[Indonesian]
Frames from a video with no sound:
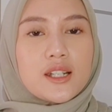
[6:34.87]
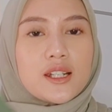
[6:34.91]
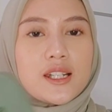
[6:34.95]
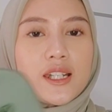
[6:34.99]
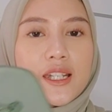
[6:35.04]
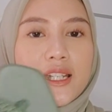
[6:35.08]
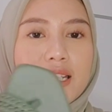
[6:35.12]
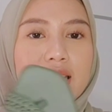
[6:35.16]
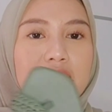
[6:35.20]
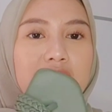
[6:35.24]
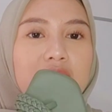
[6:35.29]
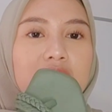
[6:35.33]

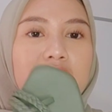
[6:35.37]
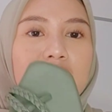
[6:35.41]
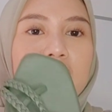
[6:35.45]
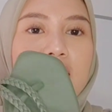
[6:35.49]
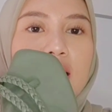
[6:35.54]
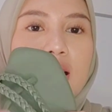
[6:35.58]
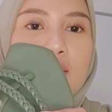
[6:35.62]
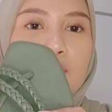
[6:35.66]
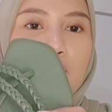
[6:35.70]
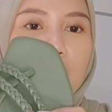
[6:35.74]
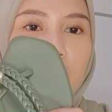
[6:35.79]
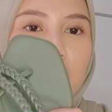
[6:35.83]
nah ini
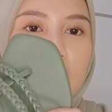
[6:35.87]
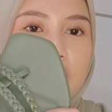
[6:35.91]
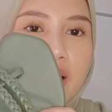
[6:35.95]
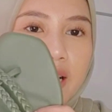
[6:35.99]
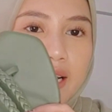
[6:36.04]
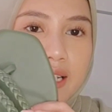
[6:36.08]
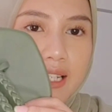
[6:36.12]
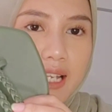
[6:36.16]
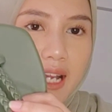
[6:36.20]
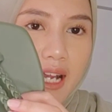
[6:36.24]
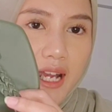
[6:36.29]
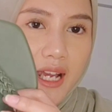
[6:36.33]

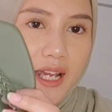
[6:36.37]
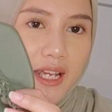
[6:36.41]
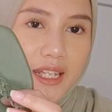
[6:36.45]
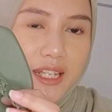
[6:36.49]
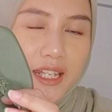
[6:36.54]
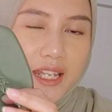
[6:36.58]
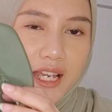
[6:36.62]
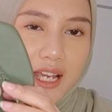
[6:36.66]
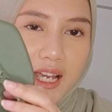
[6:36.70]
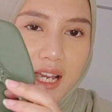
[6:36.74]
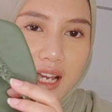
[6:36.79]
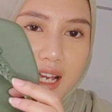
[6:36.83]
modelnya
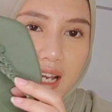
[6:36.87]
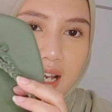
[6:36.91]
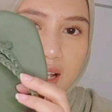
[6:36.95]
kayak